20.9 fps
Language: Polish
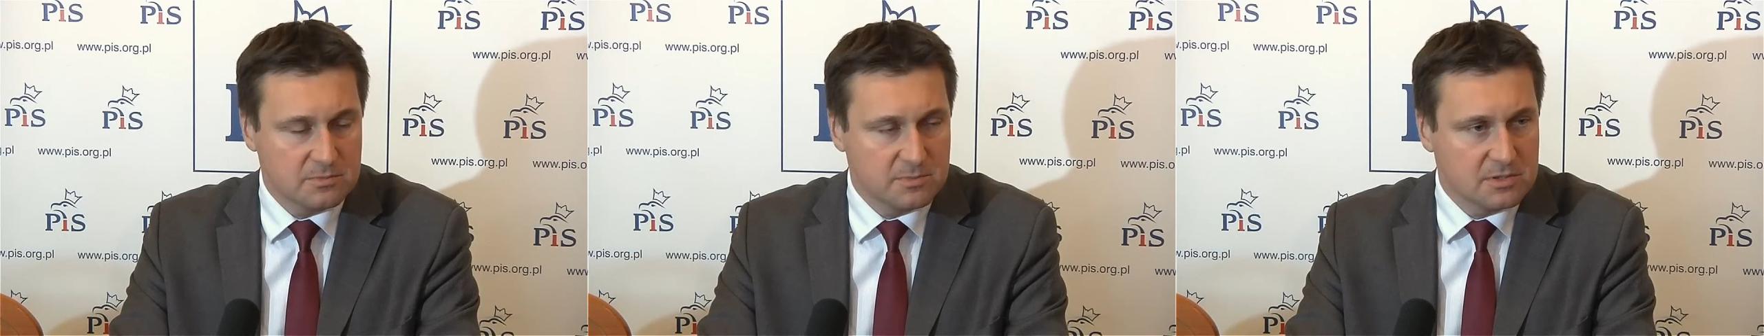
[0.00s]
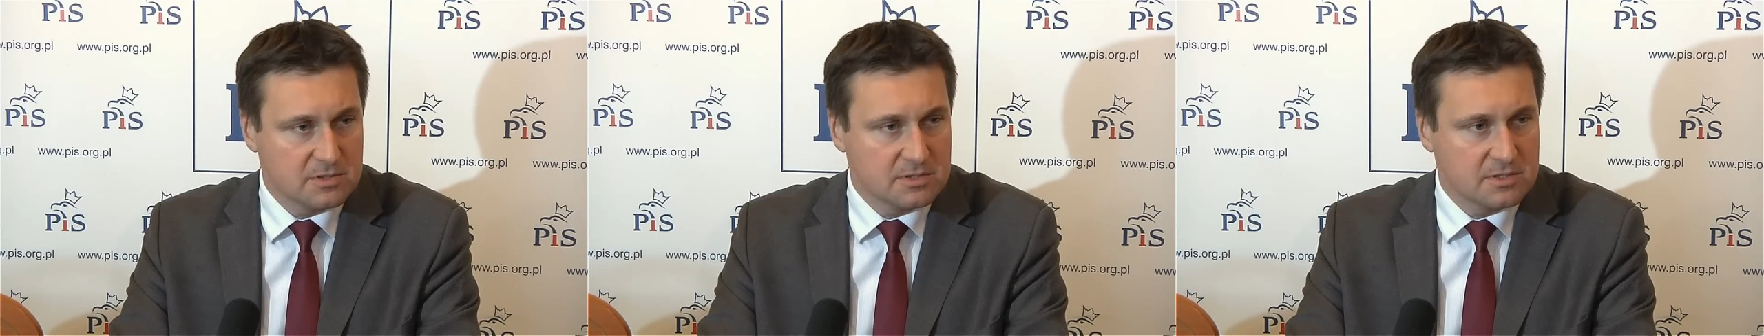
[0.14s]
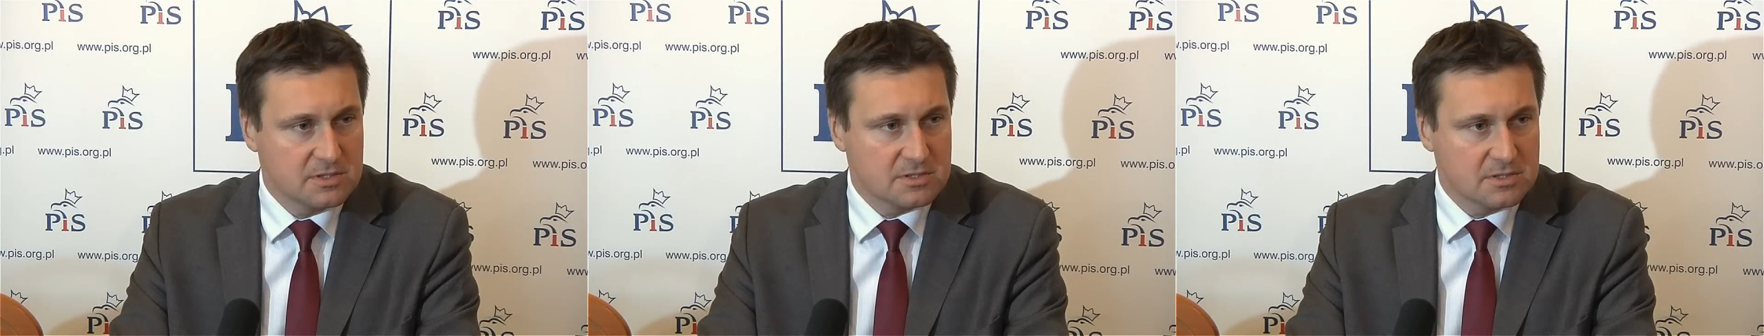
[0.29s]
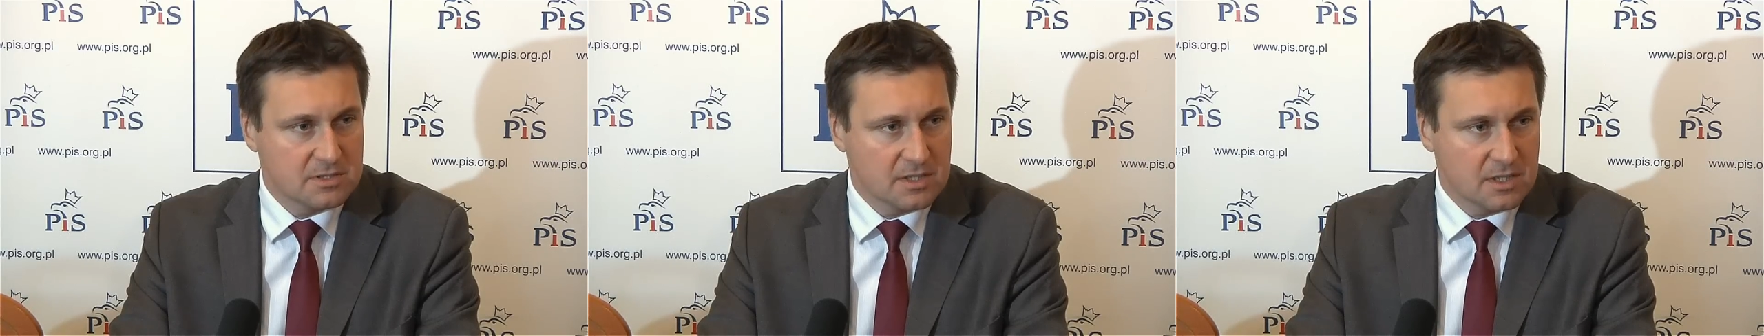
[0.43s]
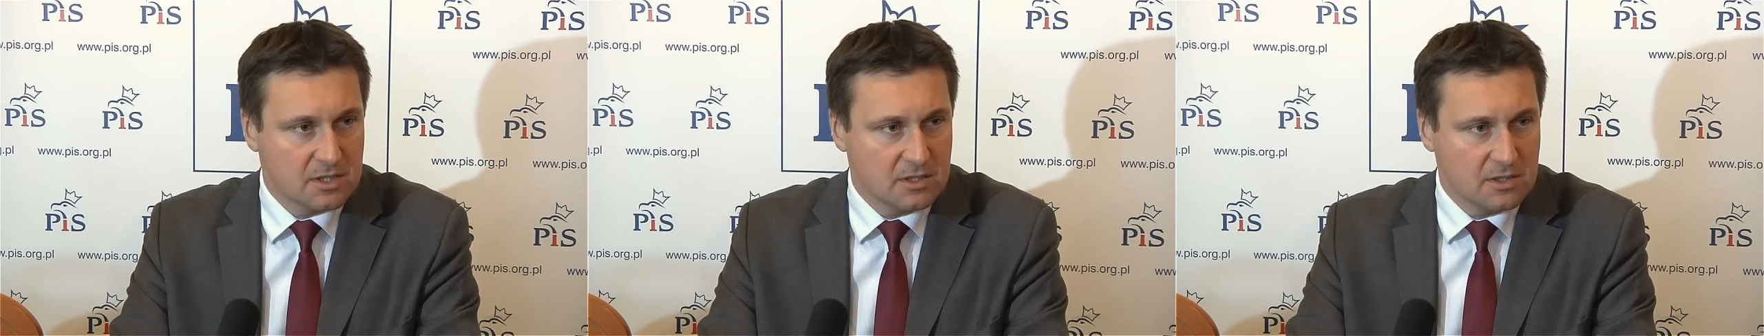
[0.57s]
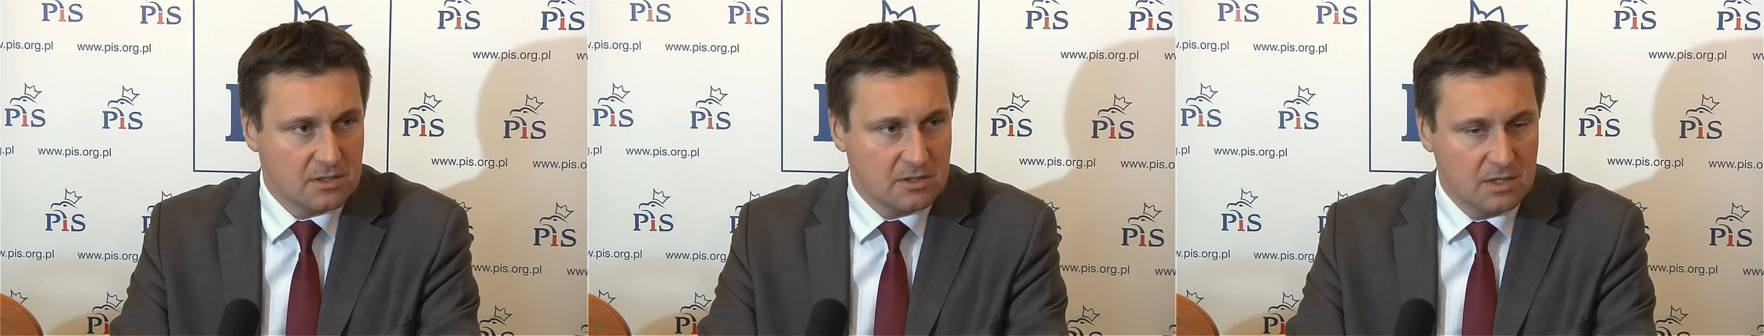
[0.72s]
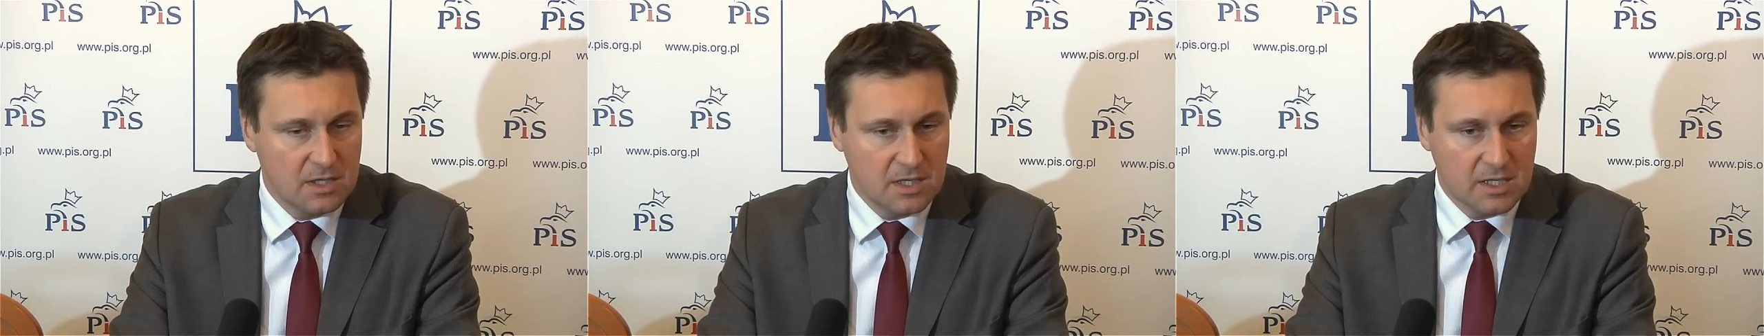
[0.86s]

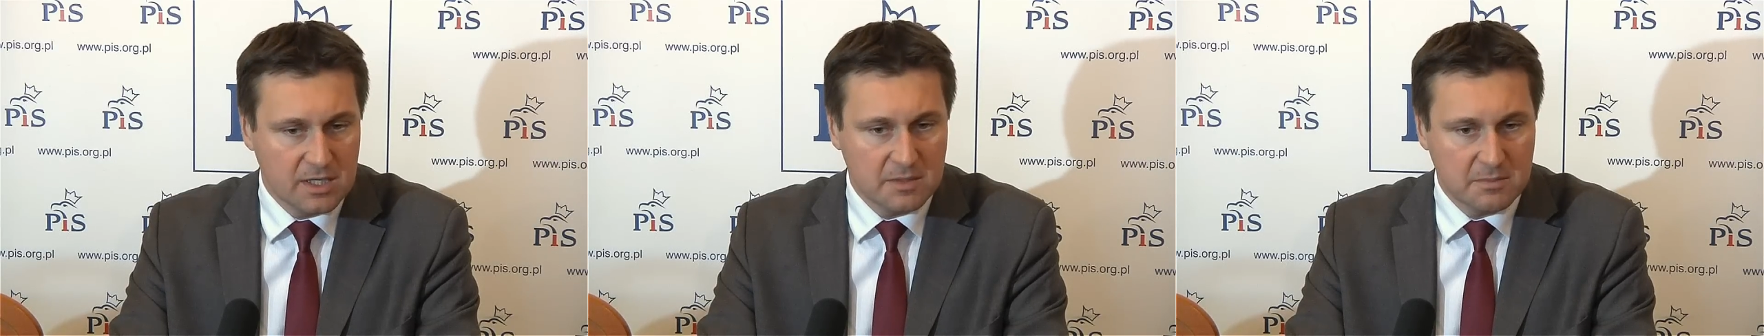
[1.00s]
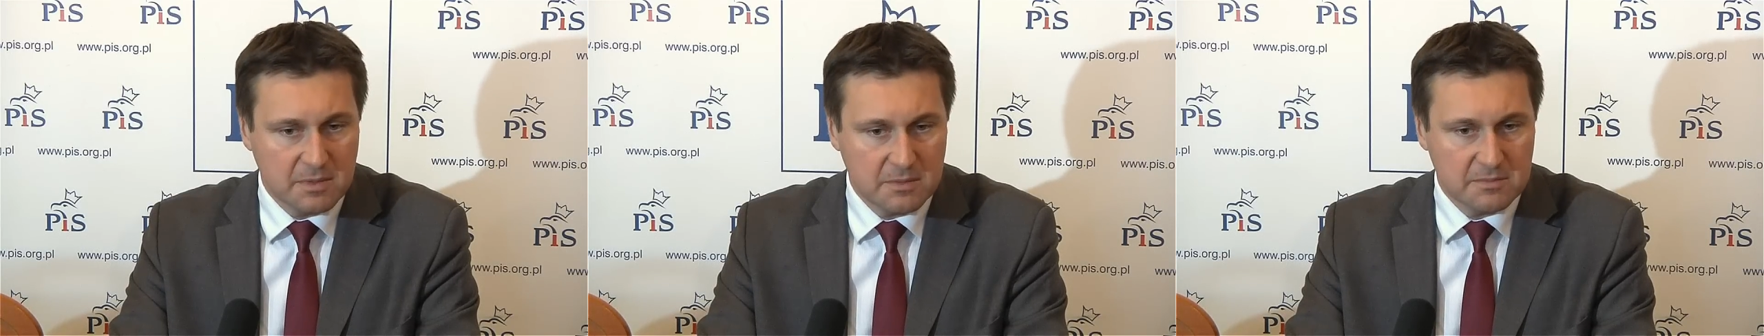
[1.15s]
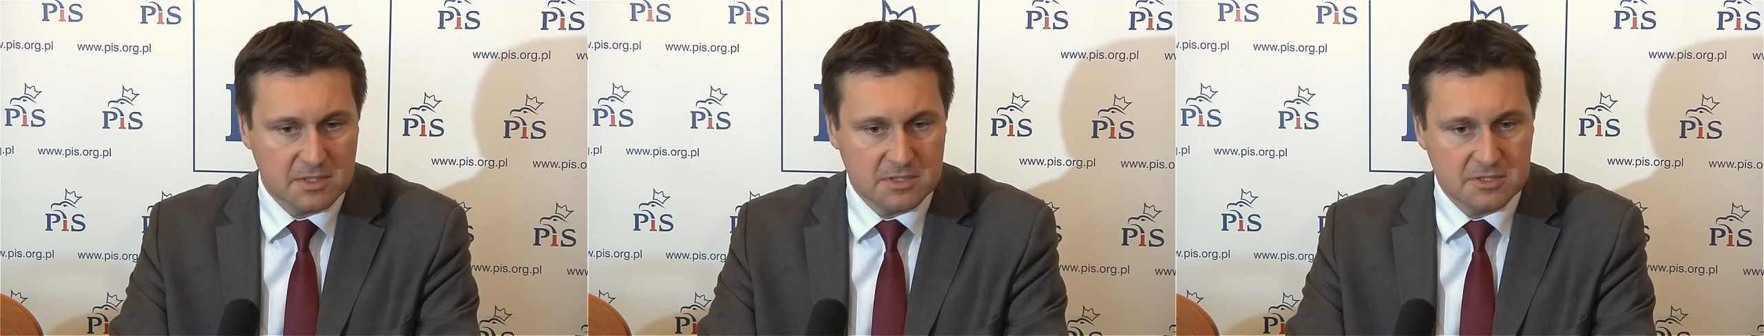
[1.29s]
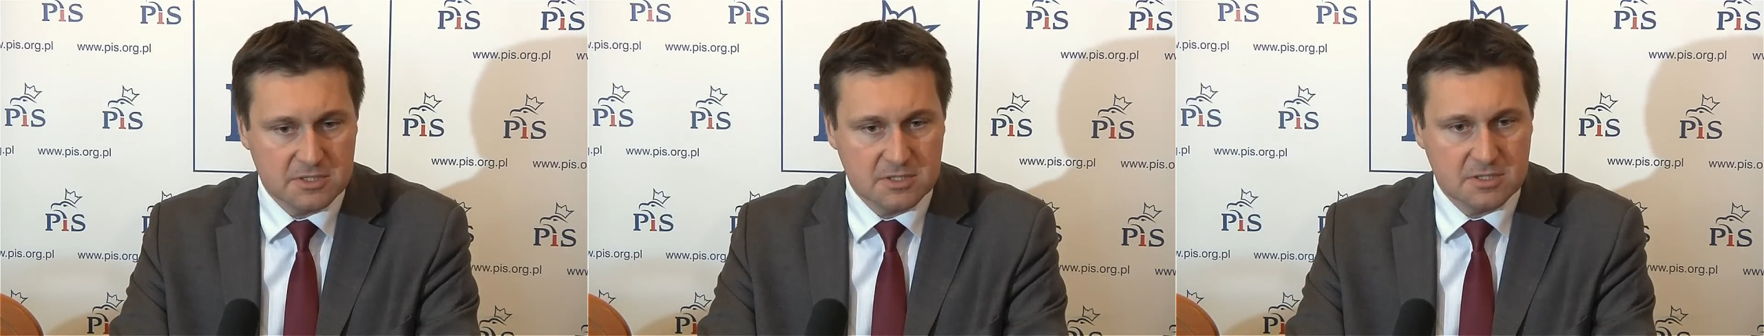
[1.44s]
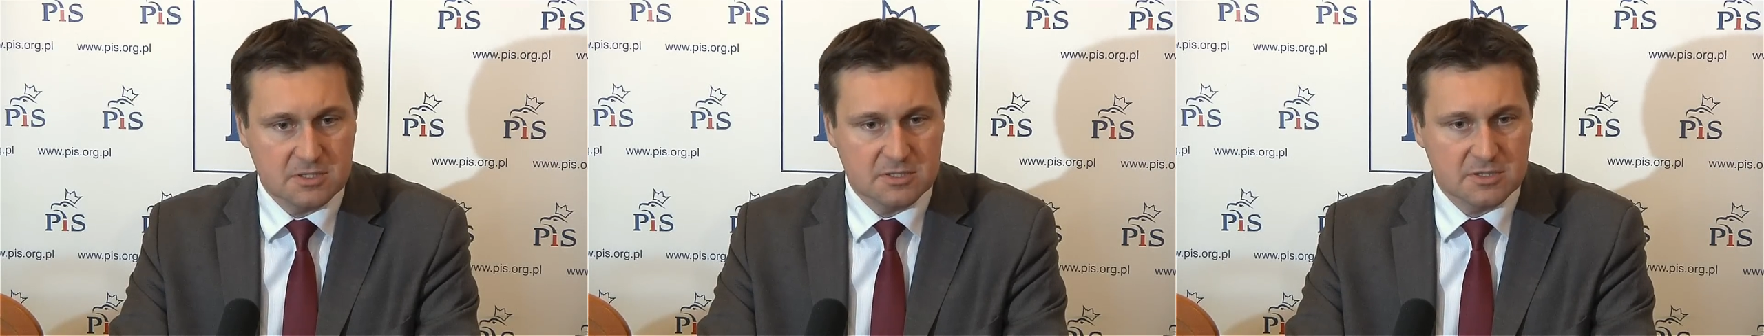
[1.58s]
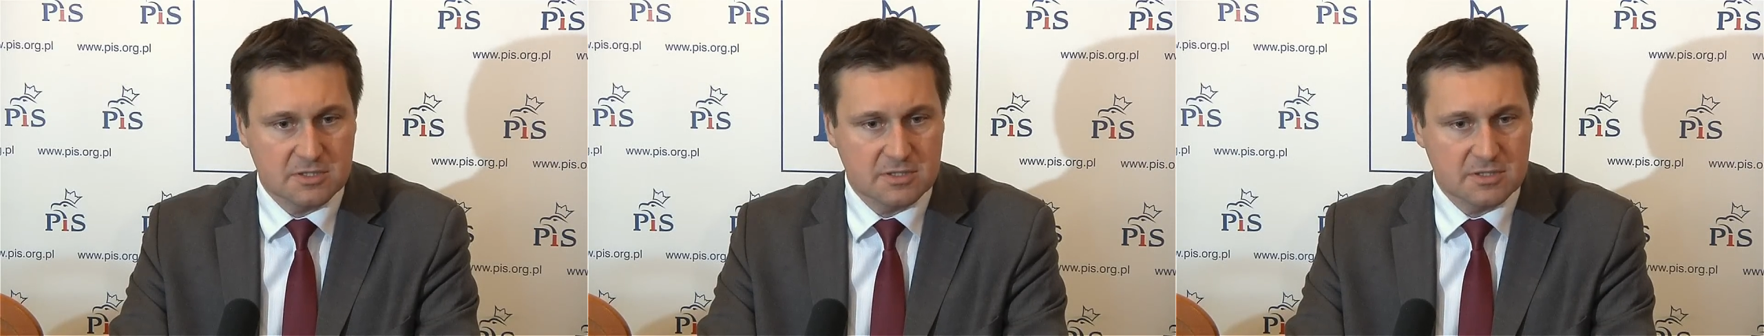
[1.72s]
politycznego i mam nadzieję,